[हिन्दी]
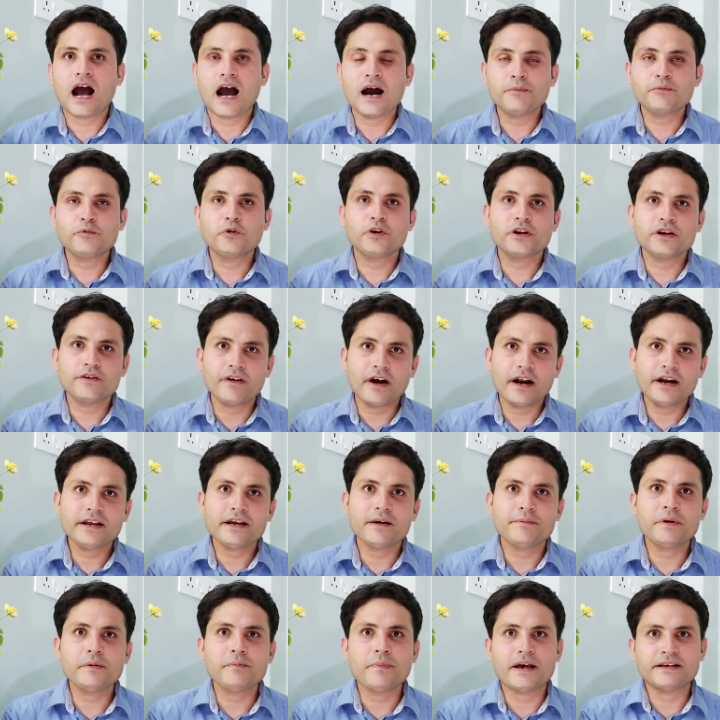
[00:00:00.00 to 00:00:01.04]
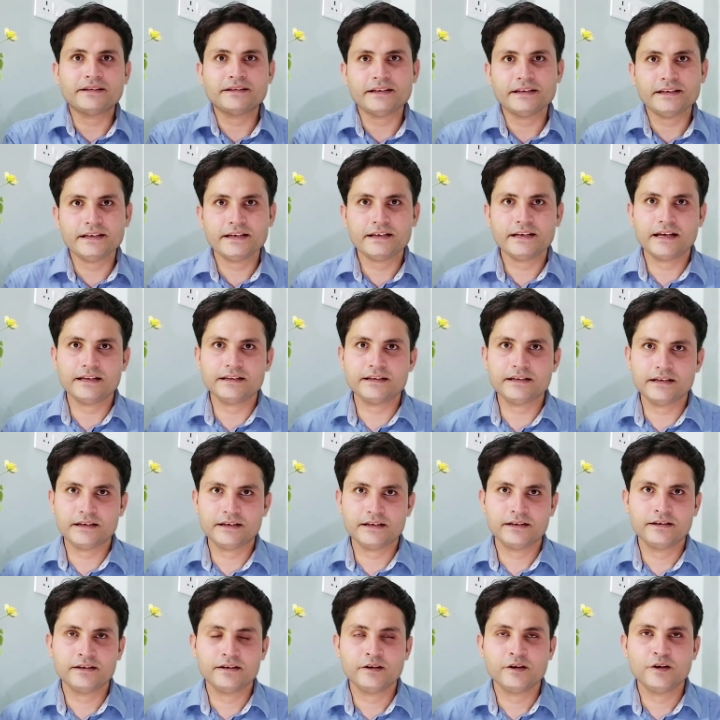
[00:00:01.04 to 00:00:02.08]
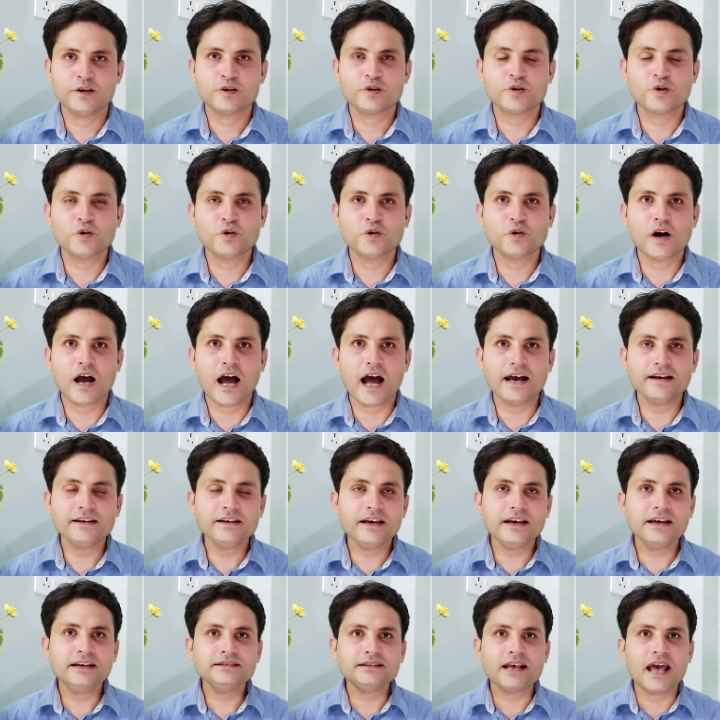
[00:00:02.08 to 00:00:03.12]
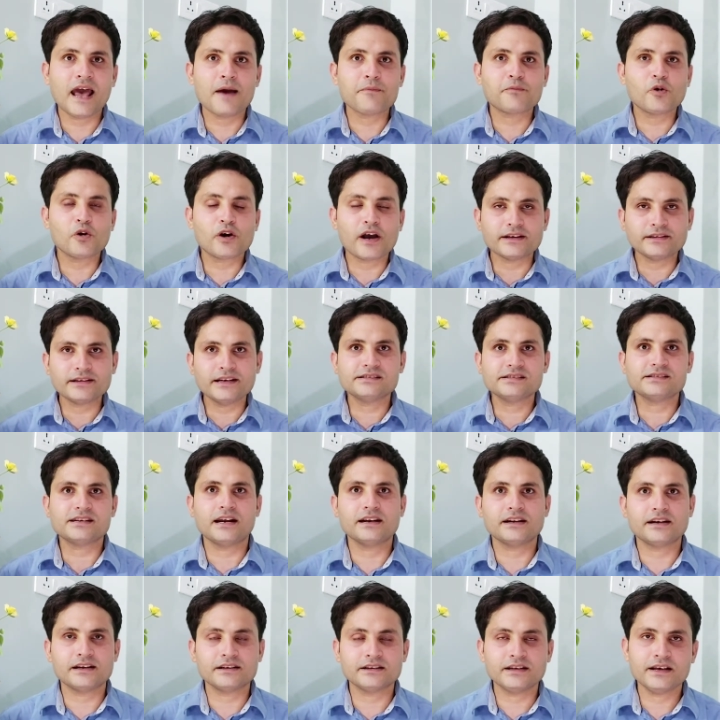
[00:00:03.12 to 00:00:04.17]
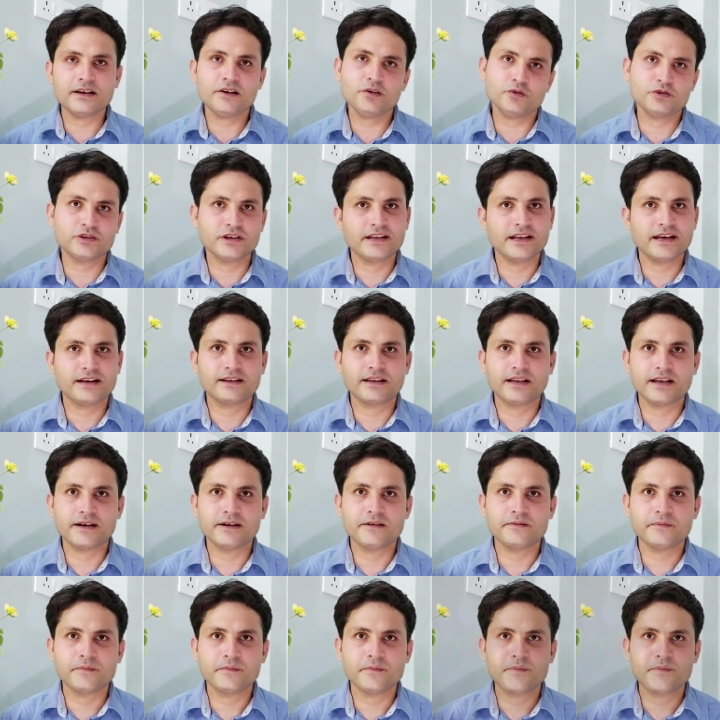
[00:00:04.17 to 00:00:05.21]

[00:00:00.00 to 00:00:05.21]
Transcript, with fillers: आपको रिवार्ड या फिर पैसे दिए जाते हैं तो आइए इस ऐप को कैसे इंस्टॉल करते हैं उसे देखते हैं